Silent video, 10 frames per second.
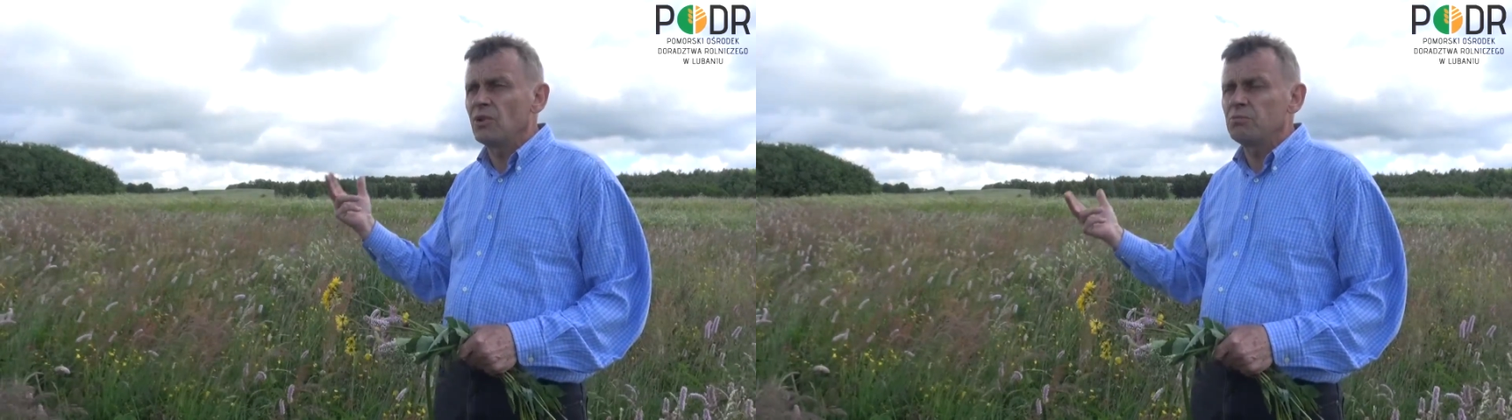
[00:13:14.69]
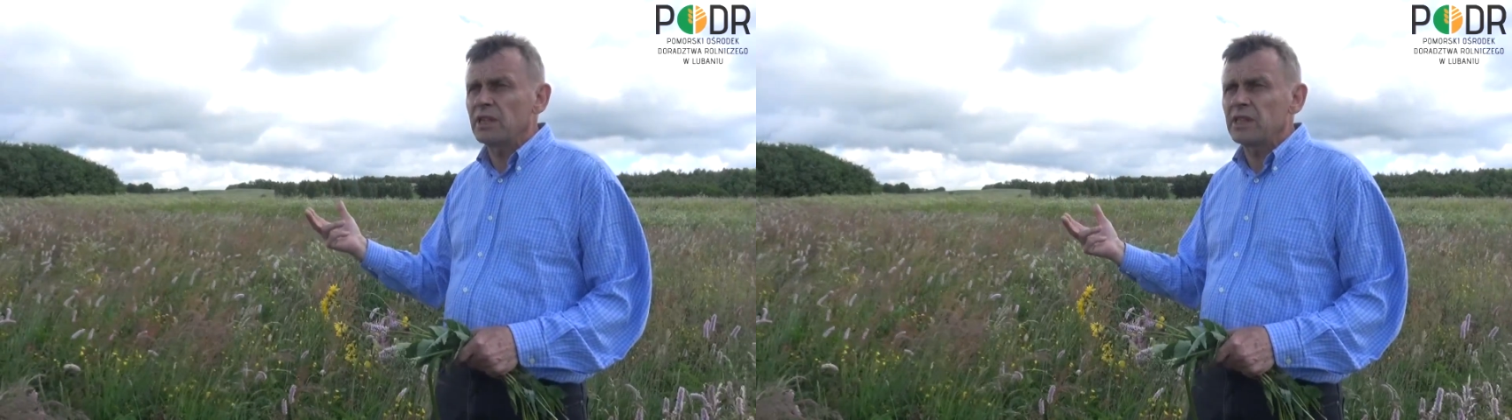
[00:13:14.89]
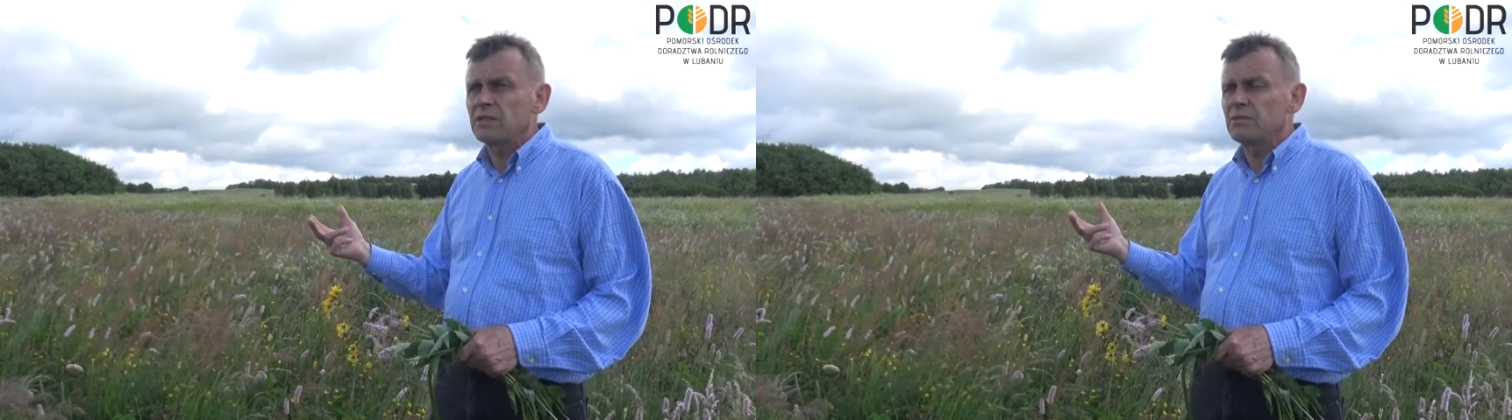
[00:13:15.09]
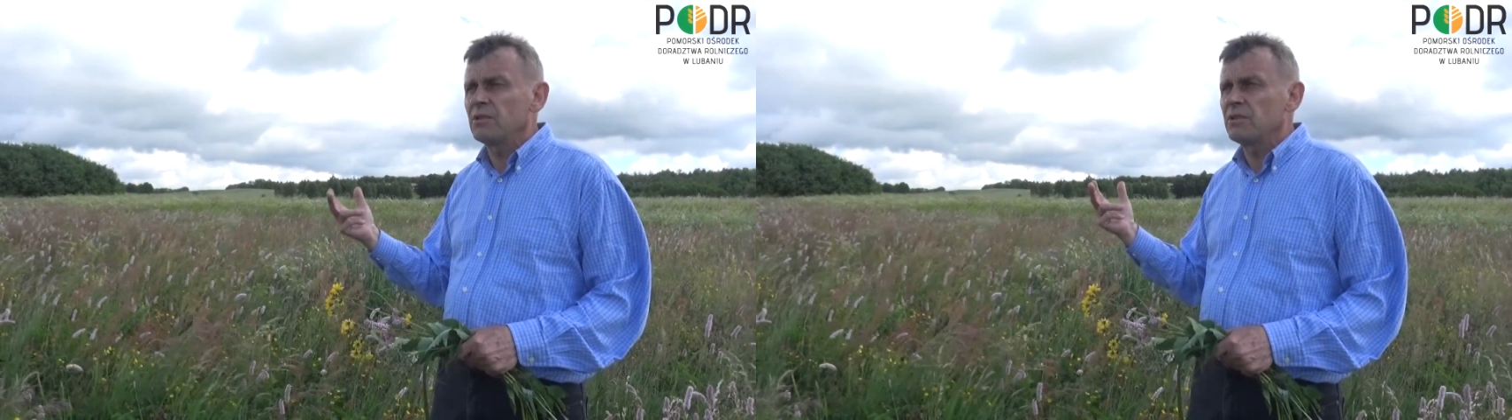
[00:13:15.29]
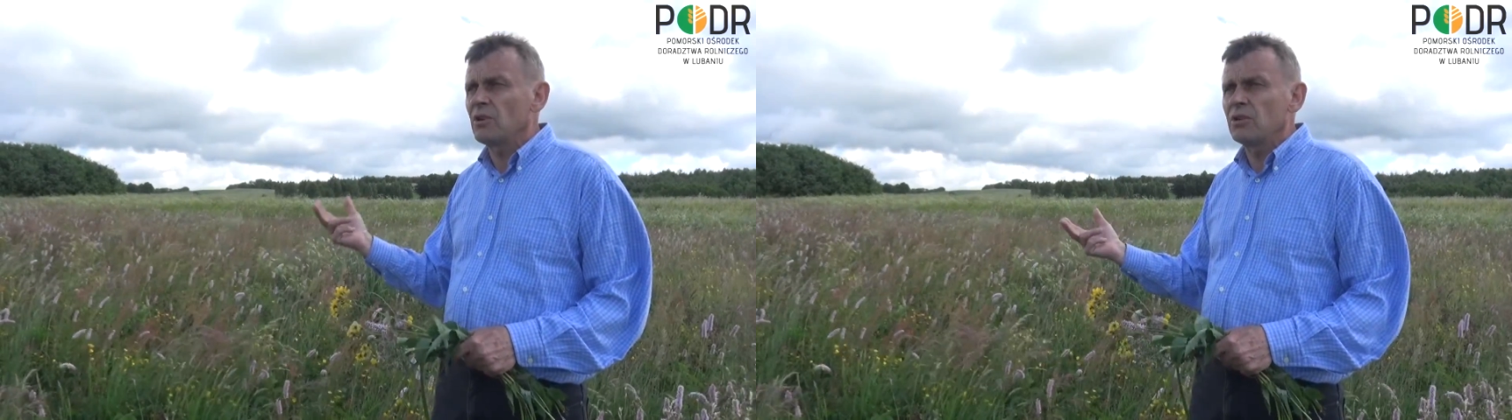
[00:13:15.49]
w dopłatach
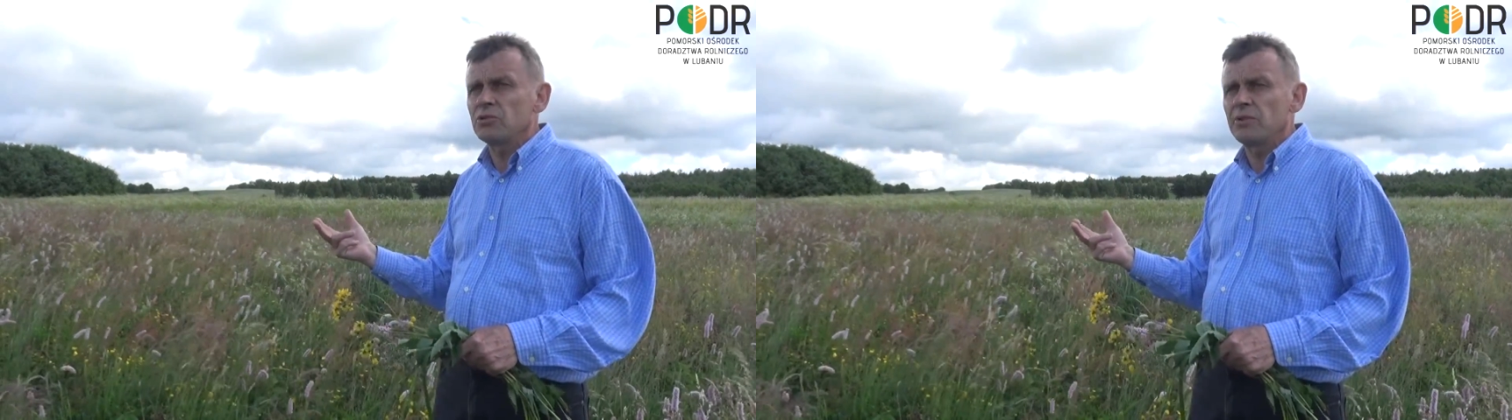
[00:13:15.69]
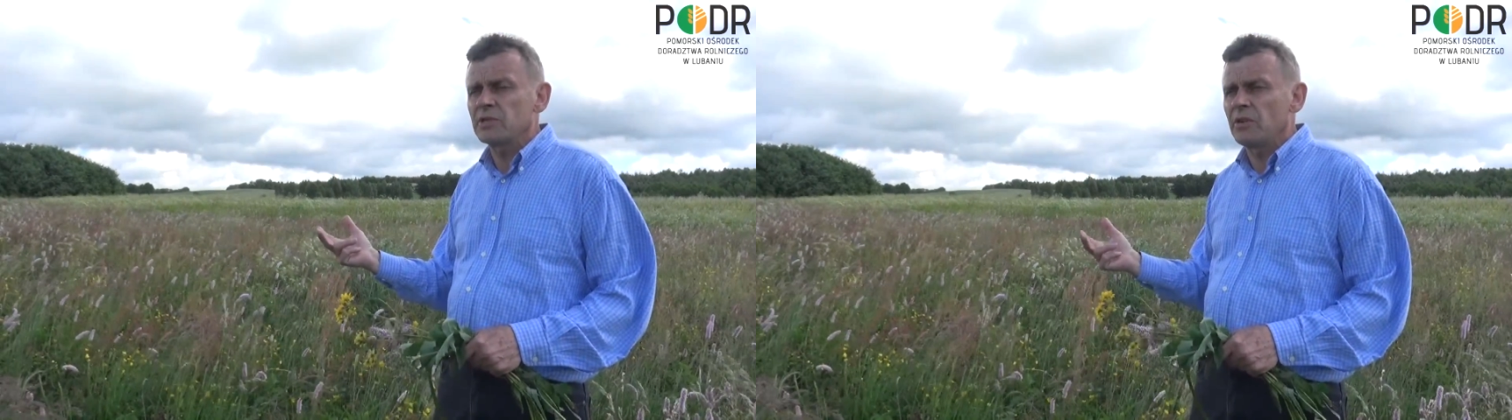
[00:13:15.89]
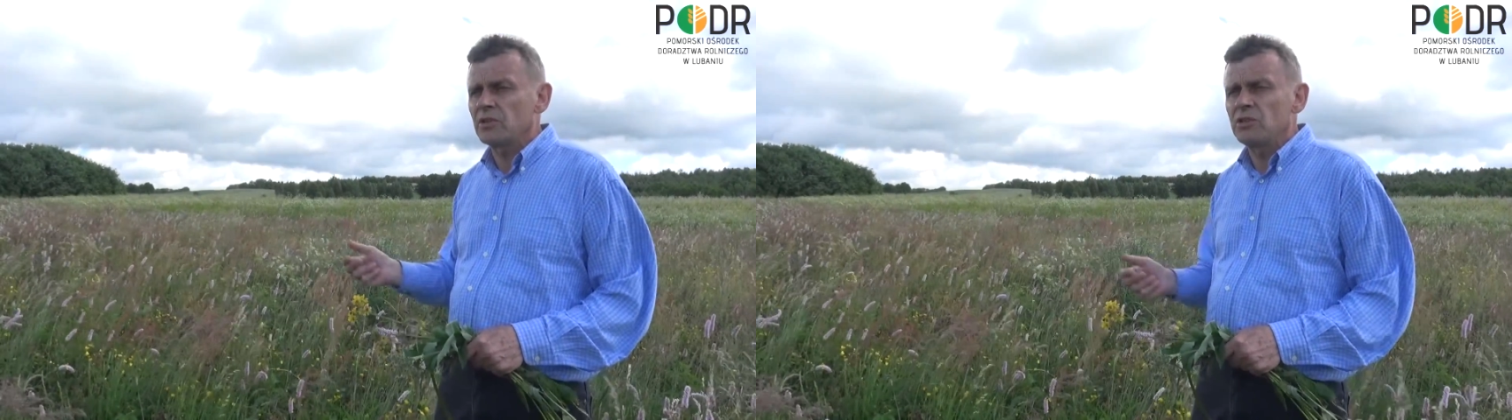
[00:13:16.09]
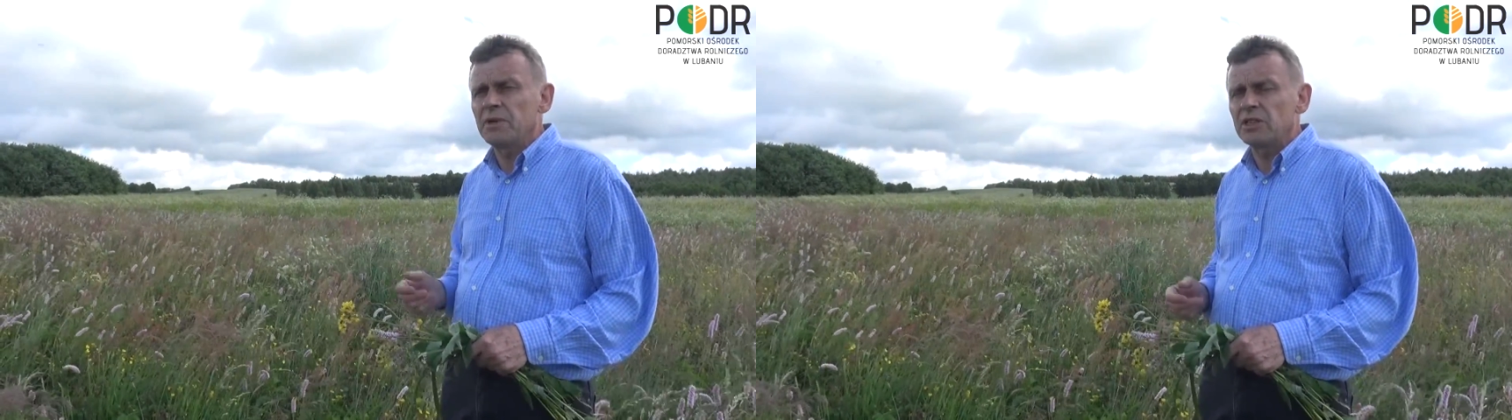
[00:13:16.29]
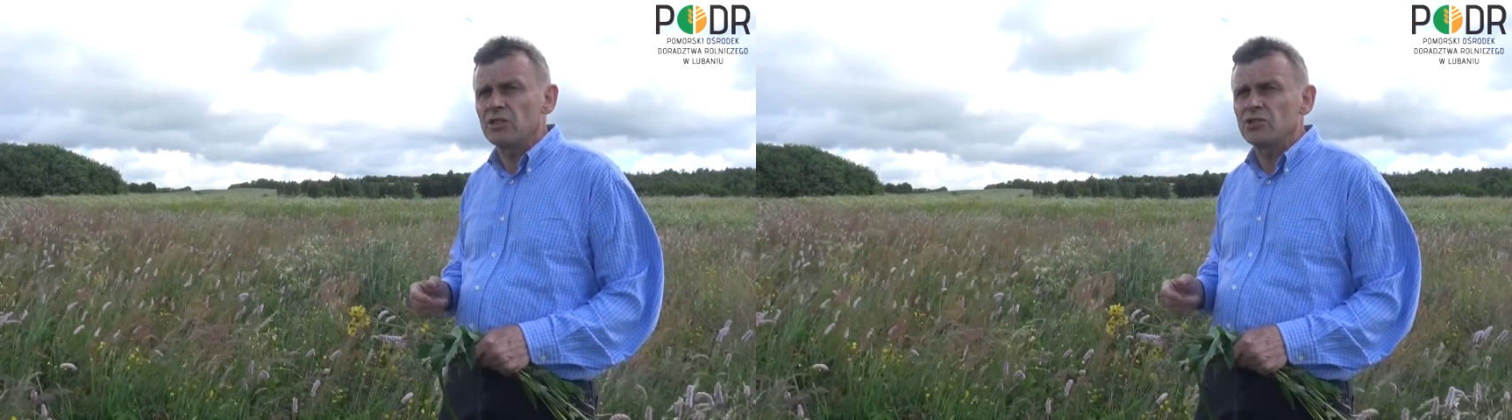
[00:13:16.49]
rolno-środowiskowych
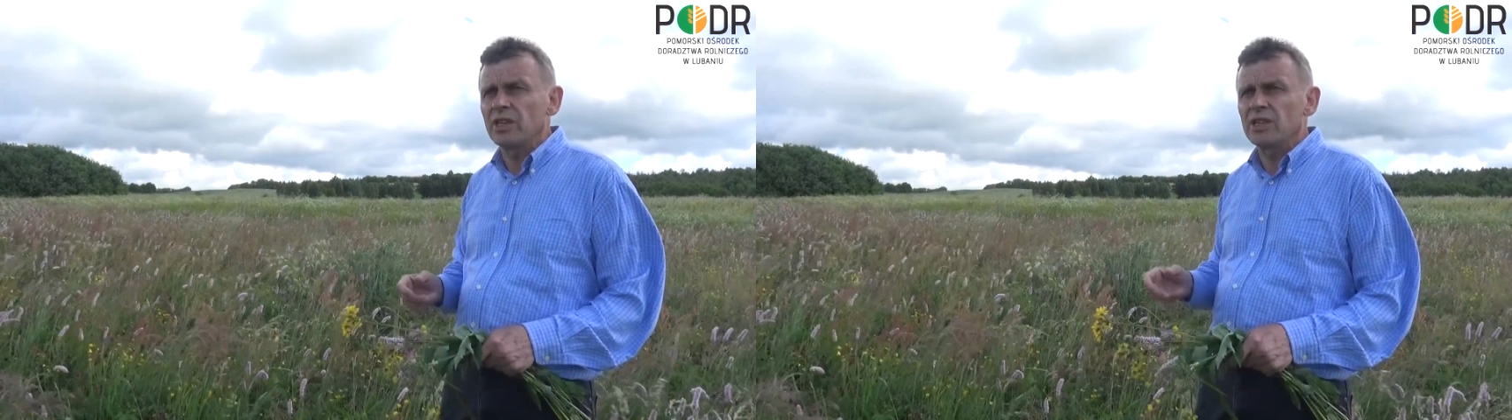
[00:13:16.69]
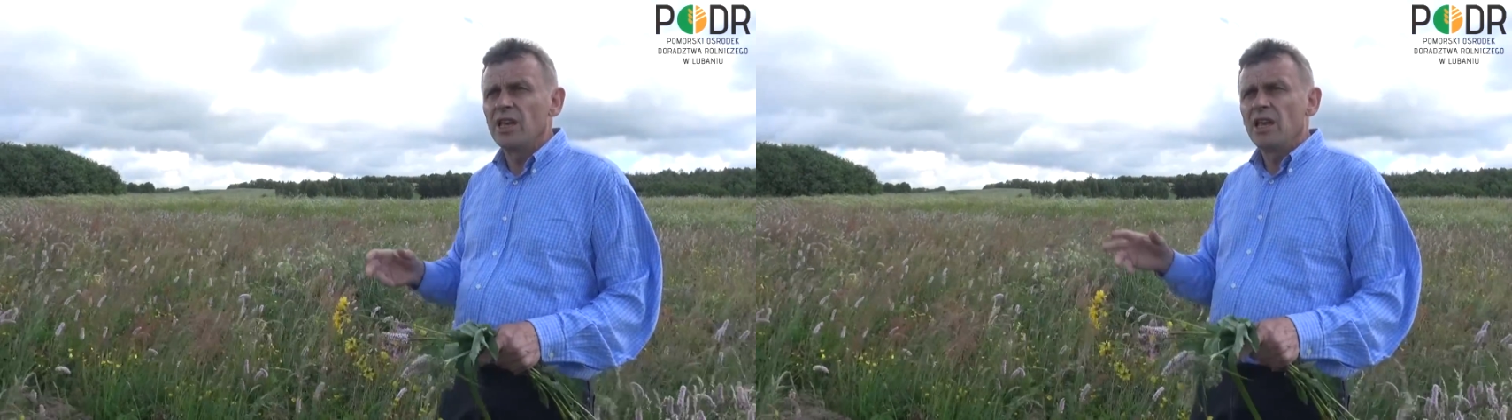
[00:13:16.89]
klimatycznych.